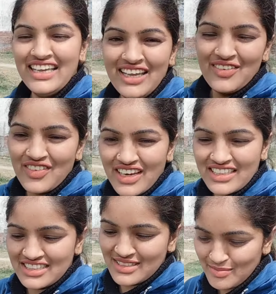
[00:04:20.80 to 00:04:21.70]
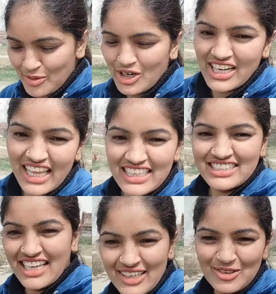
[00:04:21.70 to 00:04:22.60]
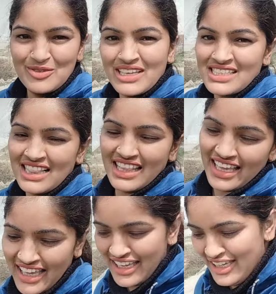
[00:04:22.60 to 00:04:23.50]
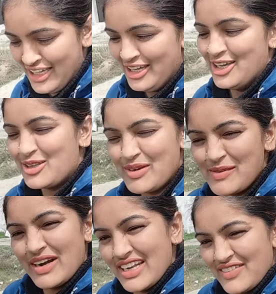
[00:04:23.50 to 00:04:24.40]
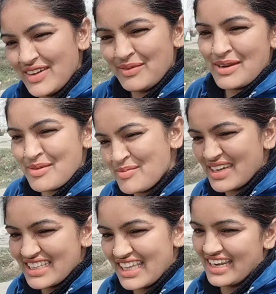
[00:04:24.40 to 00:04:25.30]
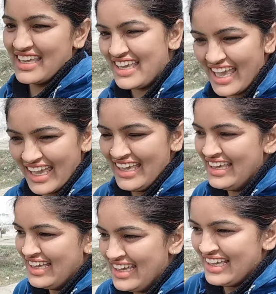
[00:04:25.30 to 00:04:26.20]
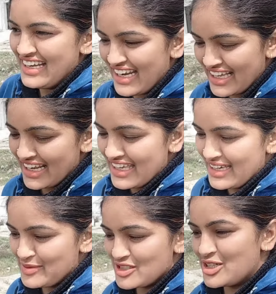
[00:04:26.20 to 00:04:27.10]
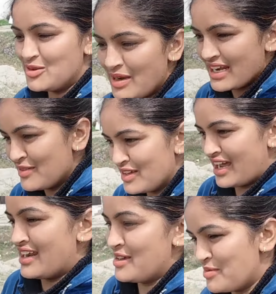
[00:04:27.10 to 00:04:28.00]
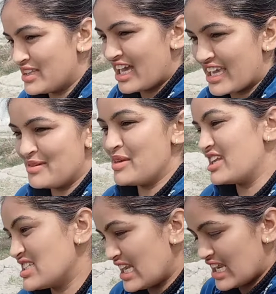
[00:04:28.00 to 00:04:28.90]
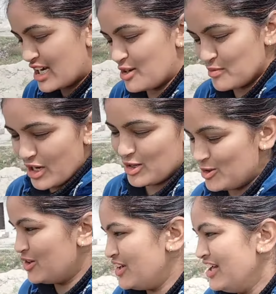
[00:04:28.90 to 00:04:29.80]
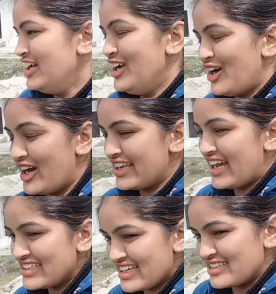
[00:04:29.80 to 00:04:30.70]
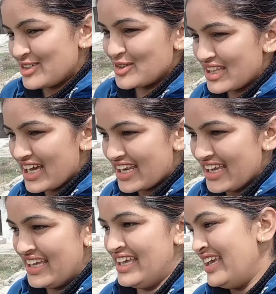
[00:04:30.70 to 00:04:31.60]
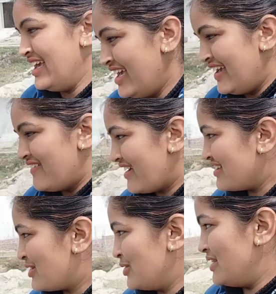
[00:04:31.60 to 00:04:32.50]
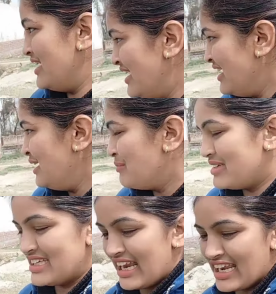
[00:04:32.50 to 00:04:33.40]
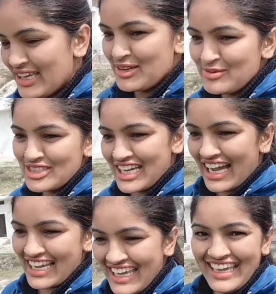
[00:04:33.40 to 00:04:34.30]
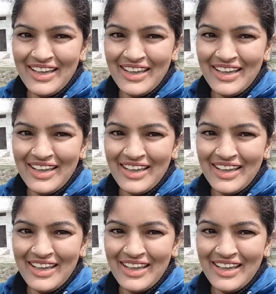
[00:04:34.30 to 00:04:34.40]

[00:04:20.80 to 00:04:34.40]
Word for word: है और फिर बोल रही है कि चल घूमने चलते हैं तो मेरी बड्डी भी मेरी मम्मी की तरह ही है लग रखी है मुझे घुमाने फिराने पे ताकि मेरा चलना कम ना हो और यहाँ जैसे कुत्ते आ रहे वैसे खुद पीछे रह रही है और मुझे आगे